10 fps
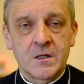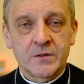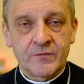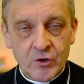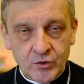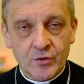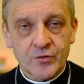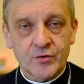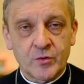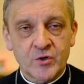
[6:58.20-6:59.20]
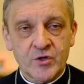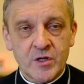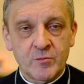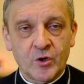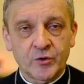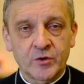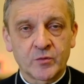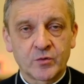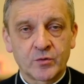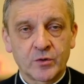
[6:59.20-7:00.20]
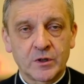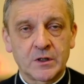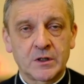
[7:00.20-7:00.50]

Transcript: wdzięcznością myślimy o tym, który